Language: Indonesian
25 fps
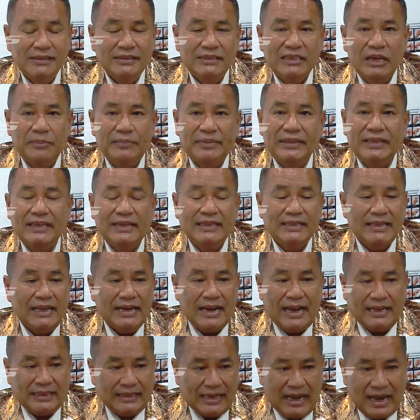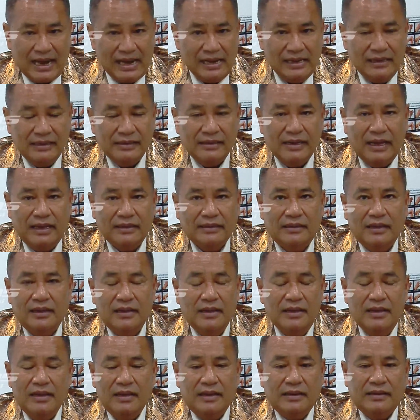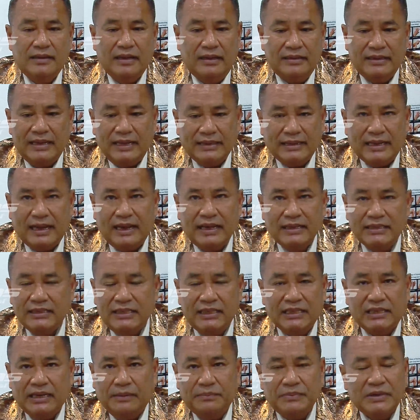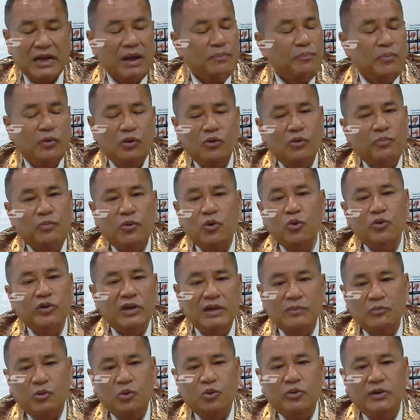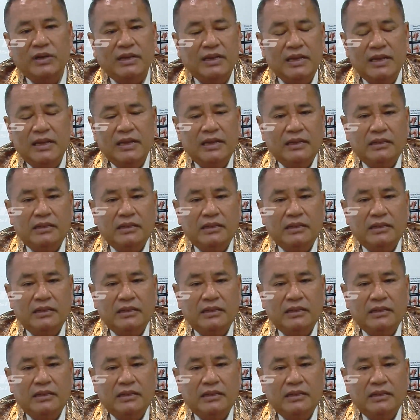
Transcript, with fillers: yang penting kita datang dan dan nyatakan sikap. Nggak perlu berunding-berunding.